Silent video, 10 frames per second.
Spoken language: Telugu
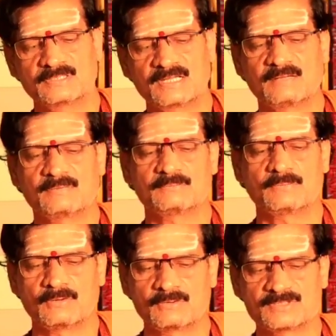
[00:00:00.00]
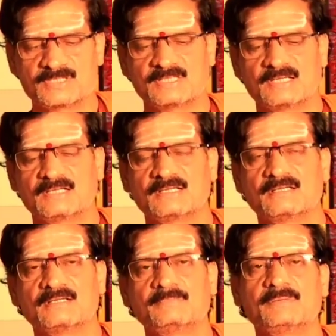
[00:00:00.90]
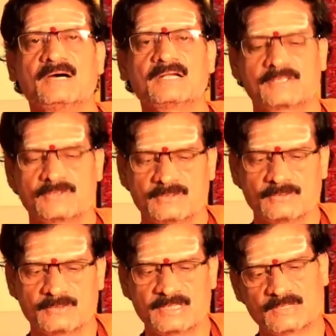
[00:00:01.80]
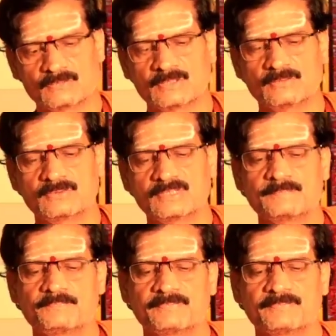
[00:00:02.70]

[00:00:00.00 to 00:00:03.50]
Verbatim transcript: గ్రహబలం బాగుండడం చేత మీ మాటకు ఎదురు లేకుండా ఉంటుంది